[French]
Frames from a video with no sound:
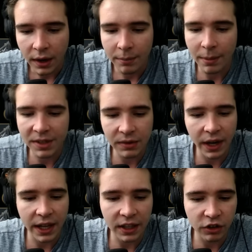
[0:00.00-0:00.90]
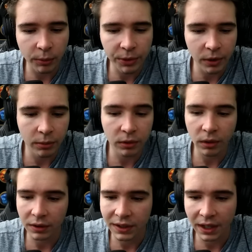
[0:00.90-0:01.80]
Même si voilà il y a des champions. Bon
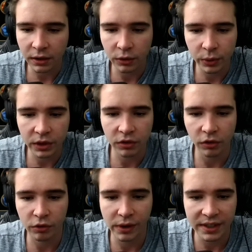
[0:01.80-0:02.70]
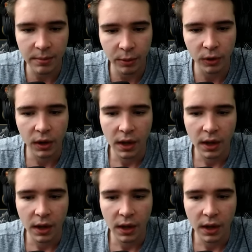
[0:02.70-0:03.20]
euh, c'est clair que Twitch je joue assez peu.